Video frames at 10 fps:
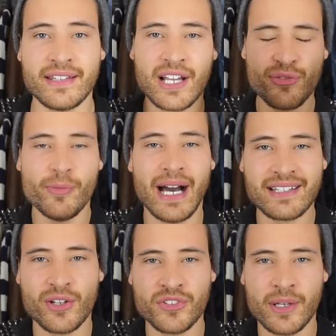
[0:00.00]
Danke für über
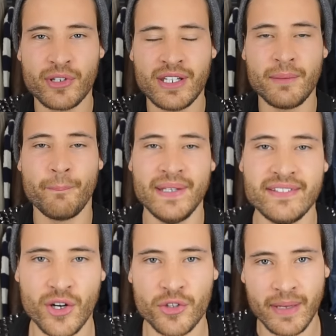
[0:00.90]
8000 Abonnenten.
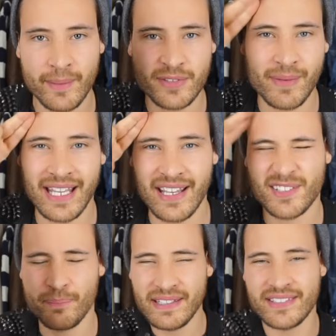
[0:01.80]
Peace out. Mein Name ist Mark
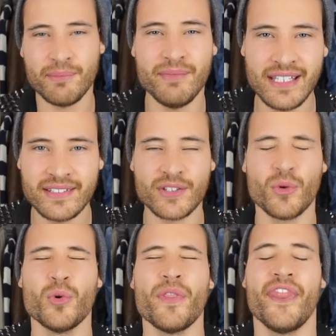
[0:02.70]
Eggers. Bis demnächst
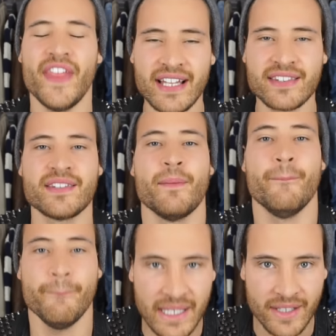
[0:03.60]
und that's
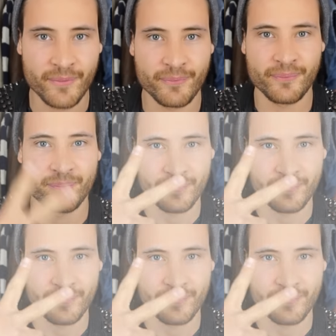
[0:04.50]
me.